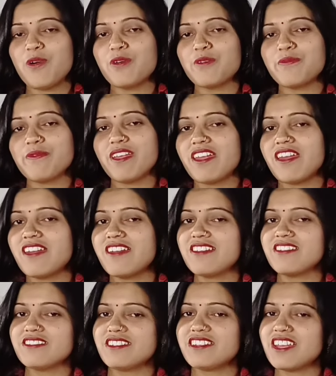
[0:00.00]
और
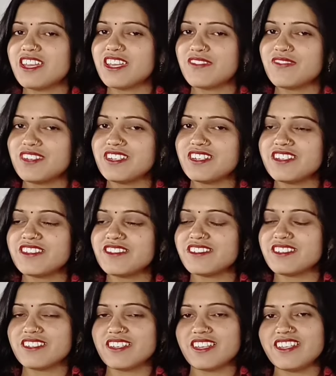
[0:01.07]
फ्रेंड ये है वीडियो
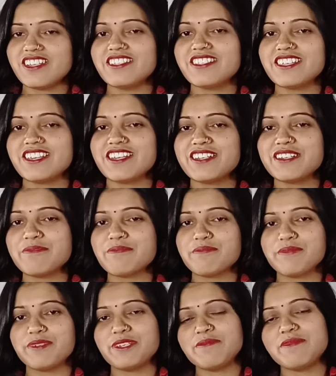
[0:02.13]
यहीं तक
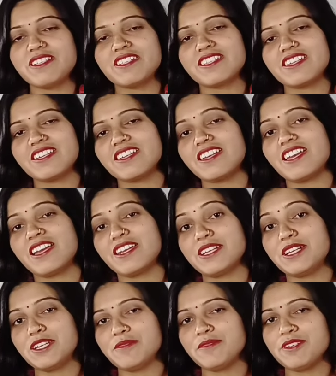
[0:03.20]
फिर मिलते हैं
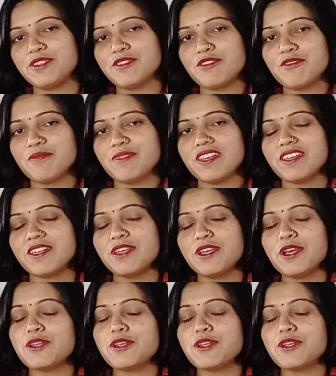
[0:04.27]
अगली वीडियो में